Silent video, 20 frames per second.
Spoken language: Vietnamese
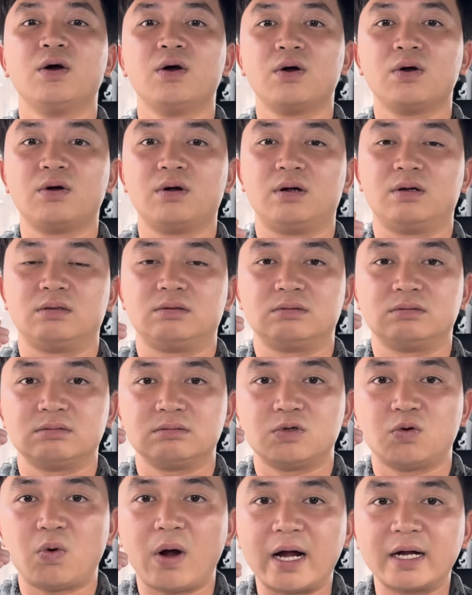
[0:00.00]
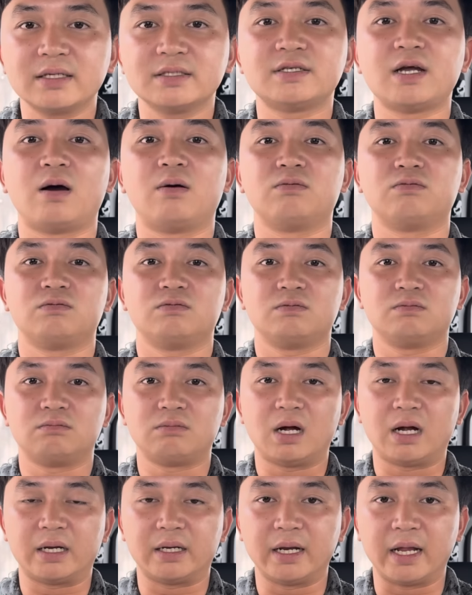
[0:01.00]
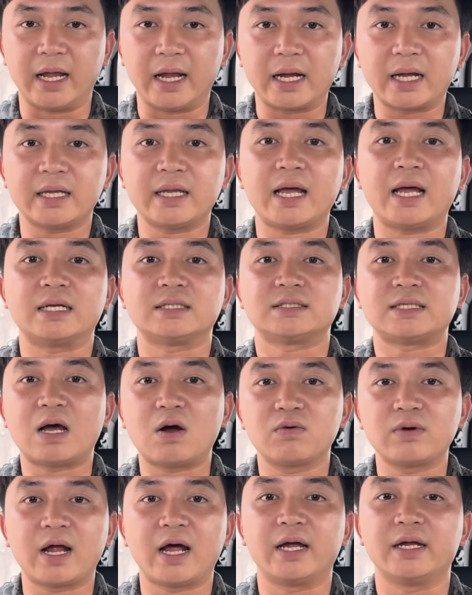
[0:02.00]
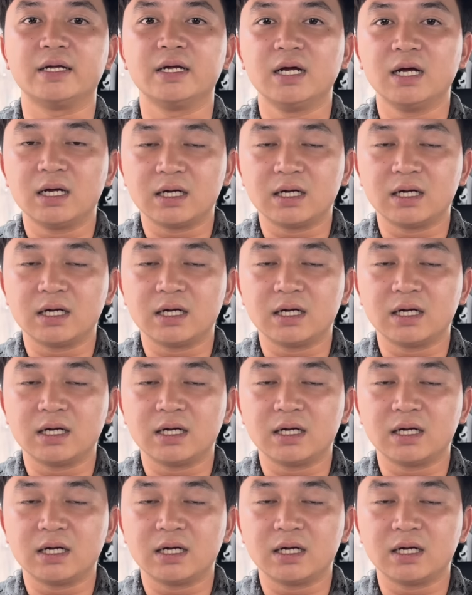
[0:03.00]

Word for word: uh, quan trọng mà để cái nhà sau này